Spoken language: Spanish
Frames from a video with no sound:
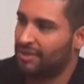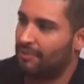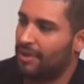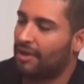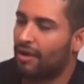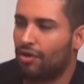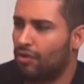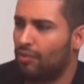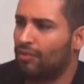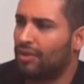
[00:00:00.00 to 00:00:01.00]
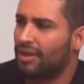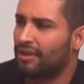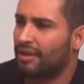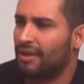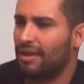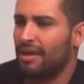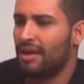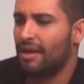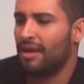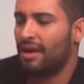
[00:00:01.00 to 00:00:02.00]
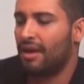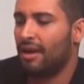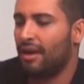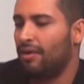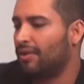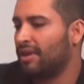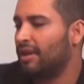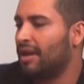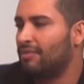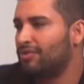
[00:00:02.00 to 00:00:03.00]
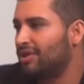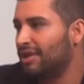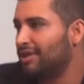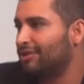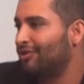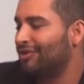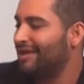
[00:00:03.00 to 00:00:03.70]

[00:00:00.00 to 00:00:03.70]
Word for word: a aplicarlo como un tinte, eh, lo retiramos y listo,